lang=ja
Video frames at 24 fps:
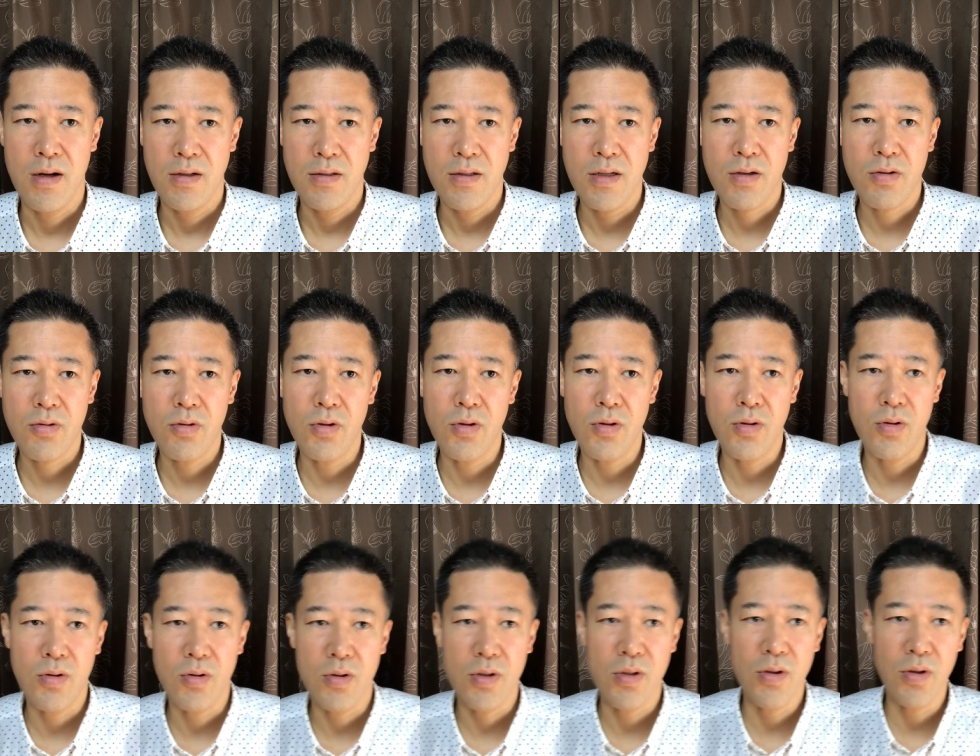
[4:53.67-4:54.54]
で
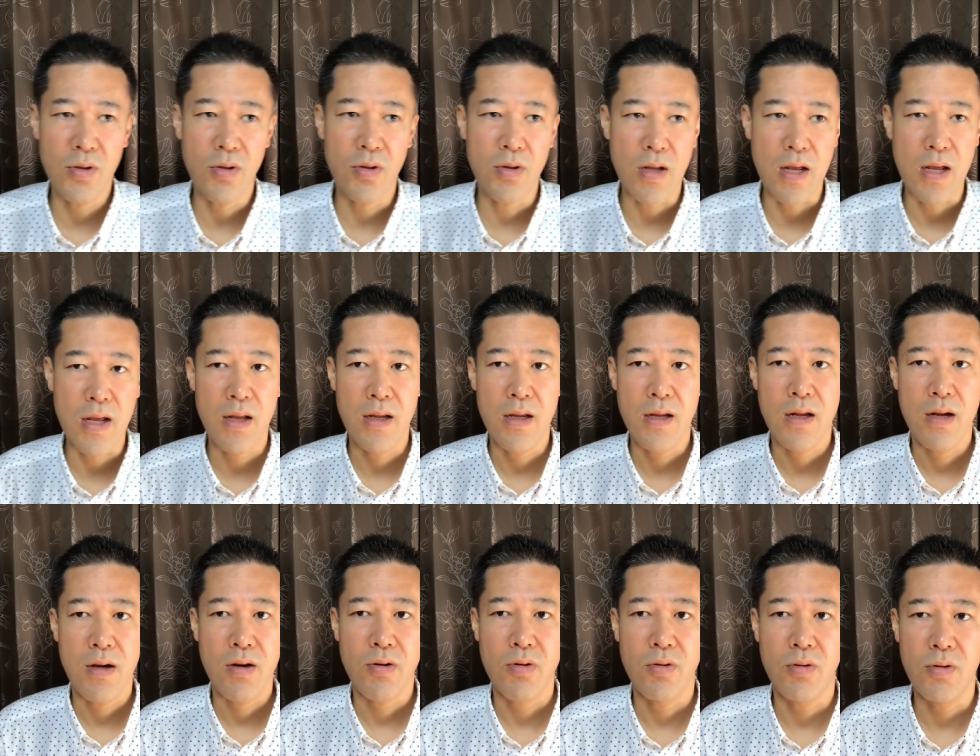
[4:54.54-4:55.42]
こういろいろね
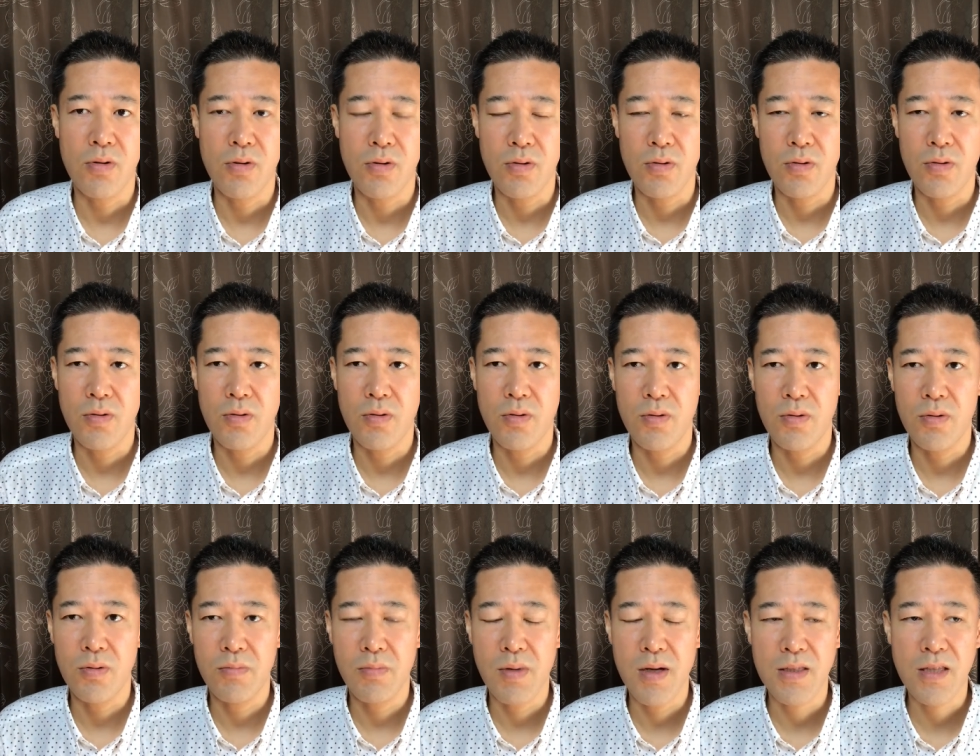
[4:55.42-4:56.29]
こ
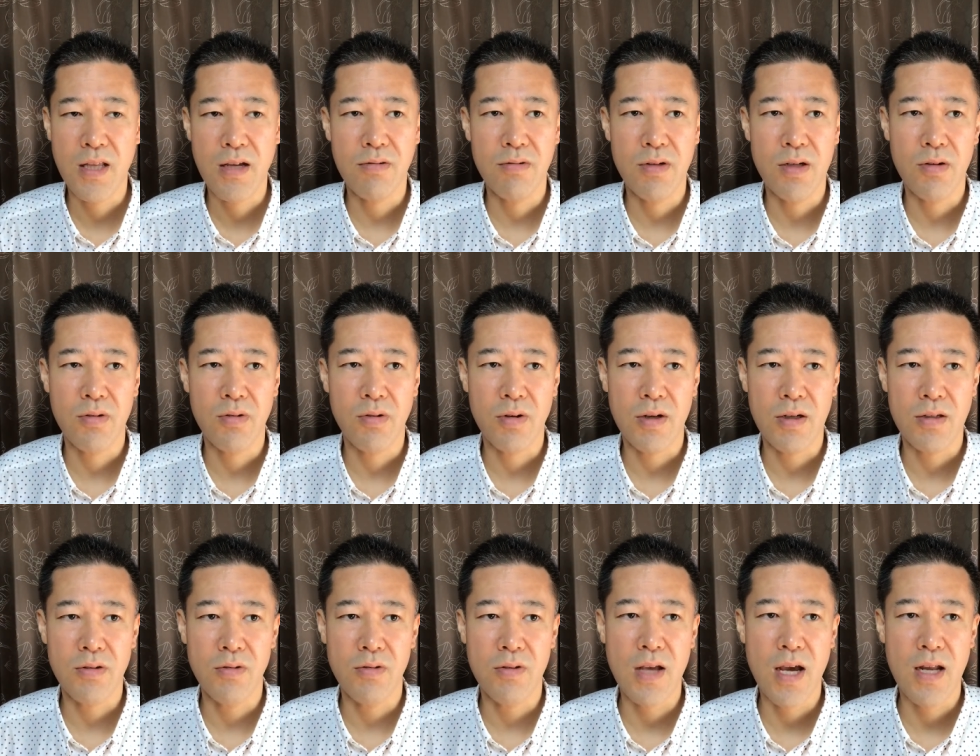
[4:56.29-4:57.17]
うまあ、テクニックとか
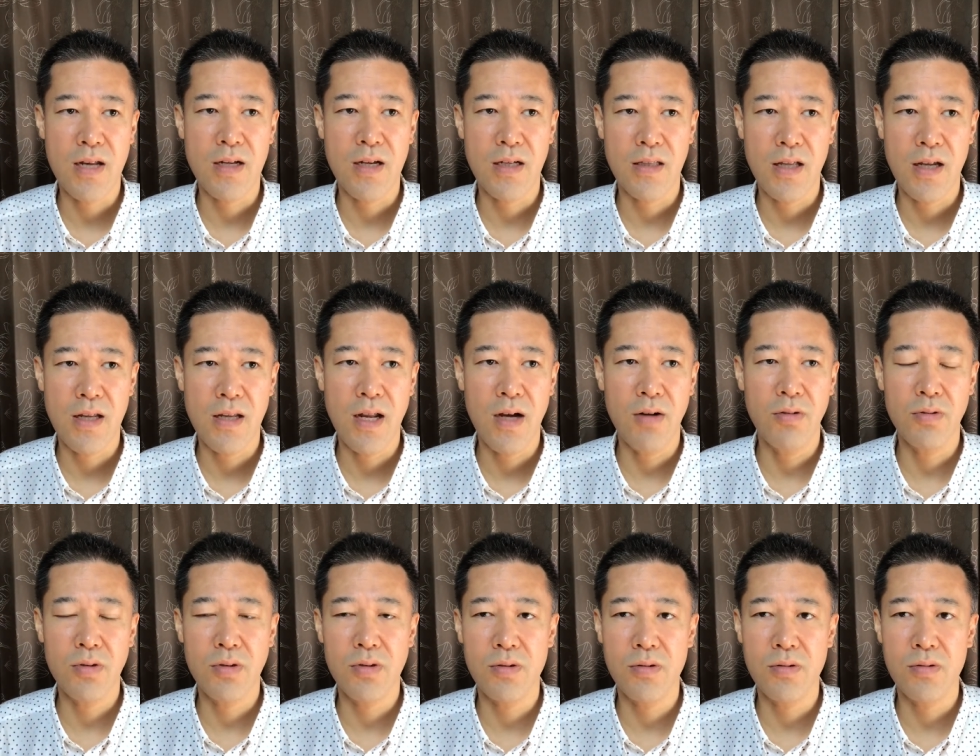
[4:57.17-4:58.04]
そのやり方
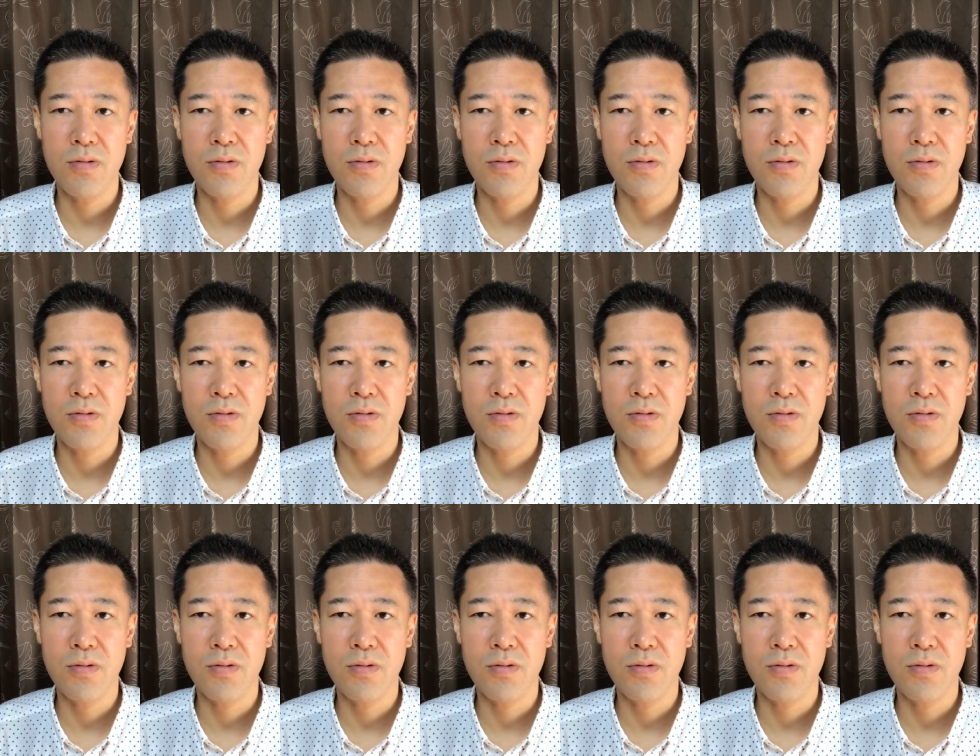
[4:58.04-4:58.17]
直す